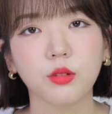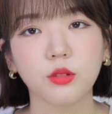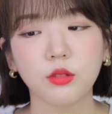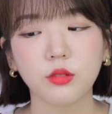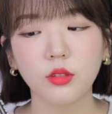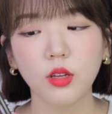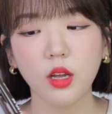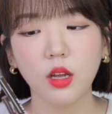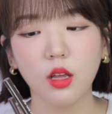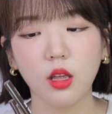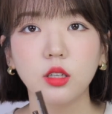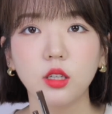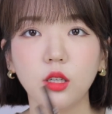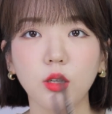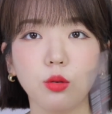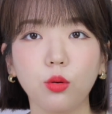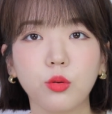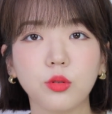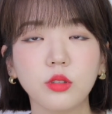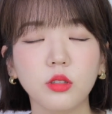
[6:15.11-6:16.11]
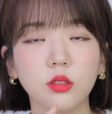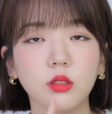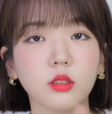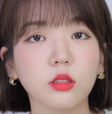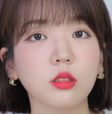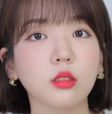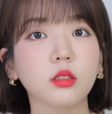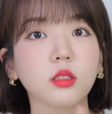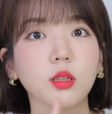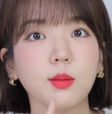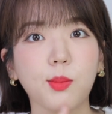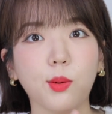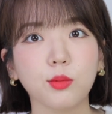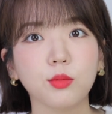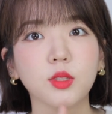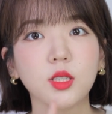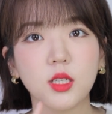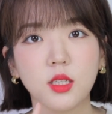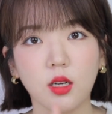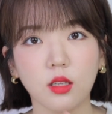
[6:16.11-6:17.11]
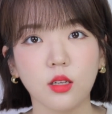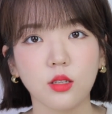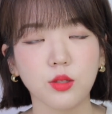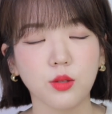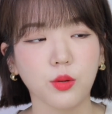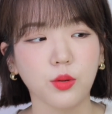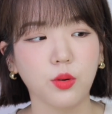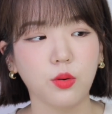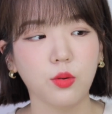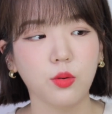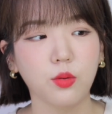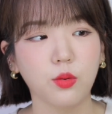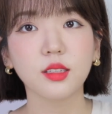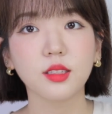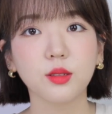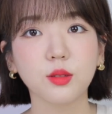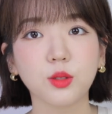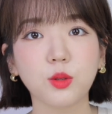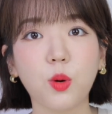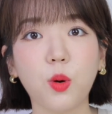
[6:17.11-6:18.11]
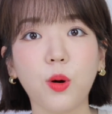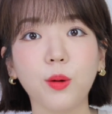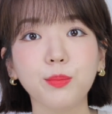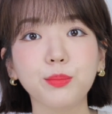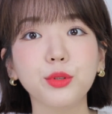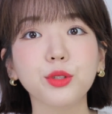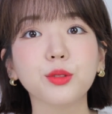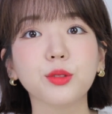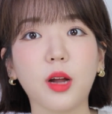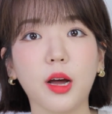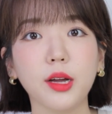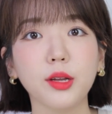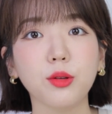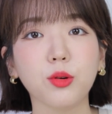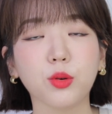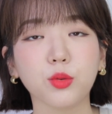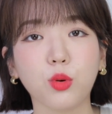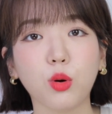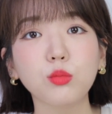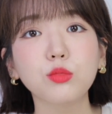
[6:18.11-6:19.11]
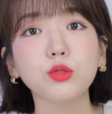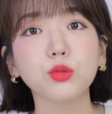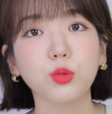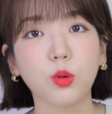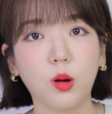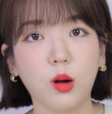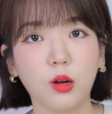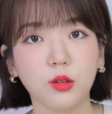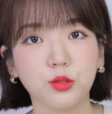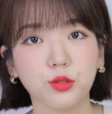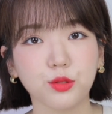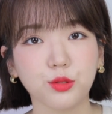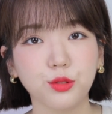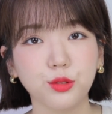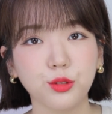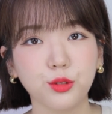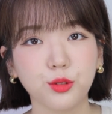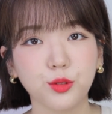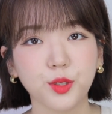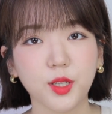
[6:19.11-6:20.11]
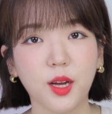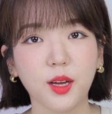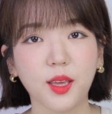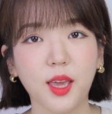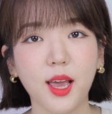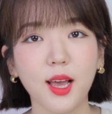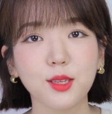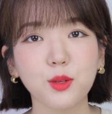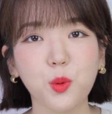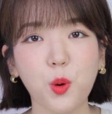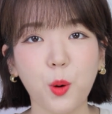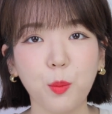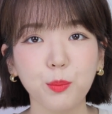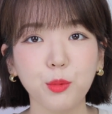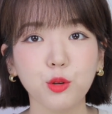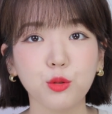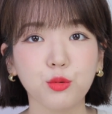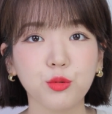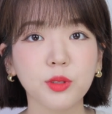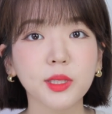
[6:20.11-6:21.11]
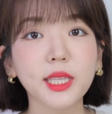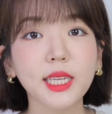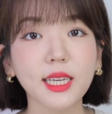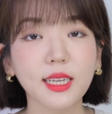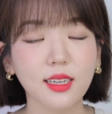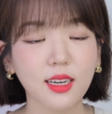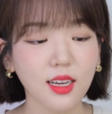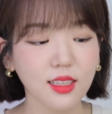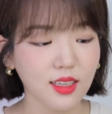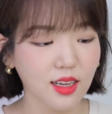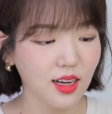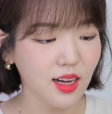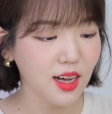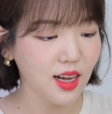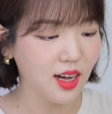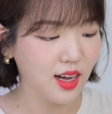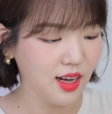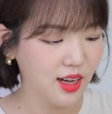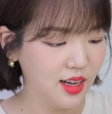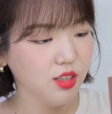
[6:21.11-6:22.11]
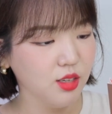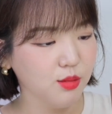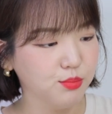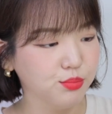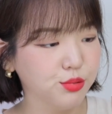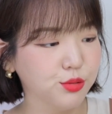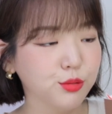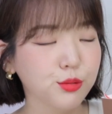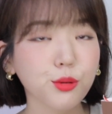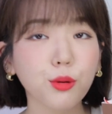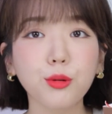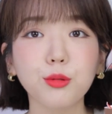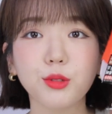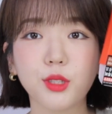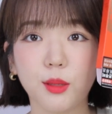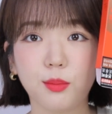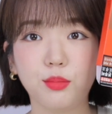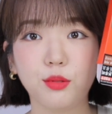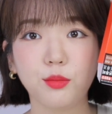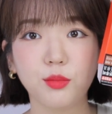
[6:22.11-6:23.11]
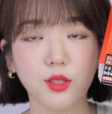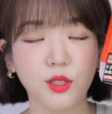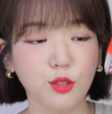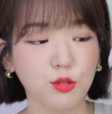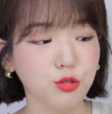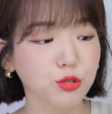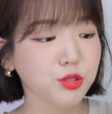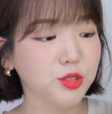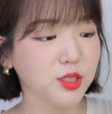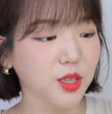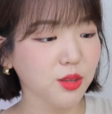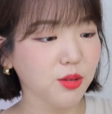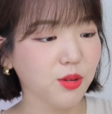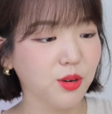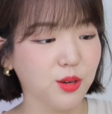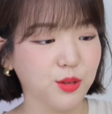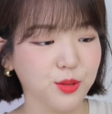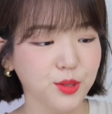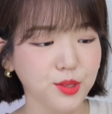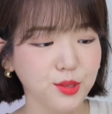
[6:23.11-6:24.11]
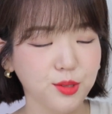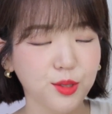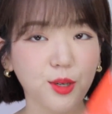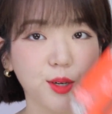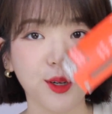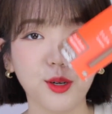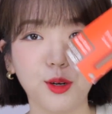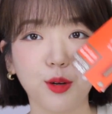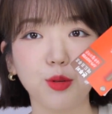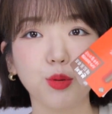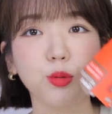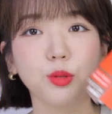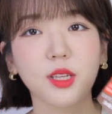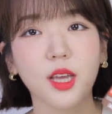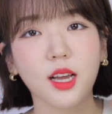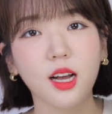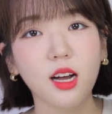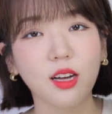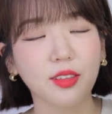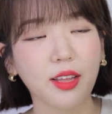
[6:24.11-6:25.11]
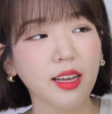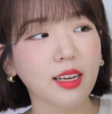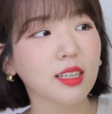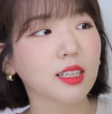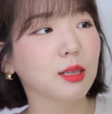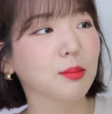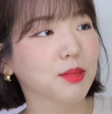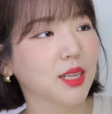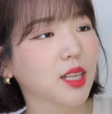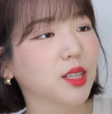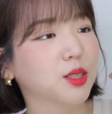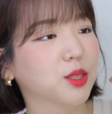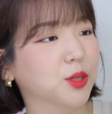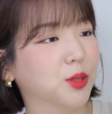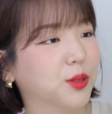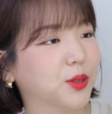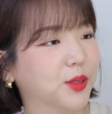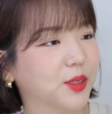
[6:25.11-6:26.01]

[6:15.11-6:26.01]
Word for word: 근데 이거는 진짜 번지지 않았어요. 저 어퓨 라이너가 너무 좋아가지고 제가 계속 어퓨 눈팅을 하다가 이 브로우 제품들이 출시했더라고요. 그리고또 제가 냉큼 샀죠.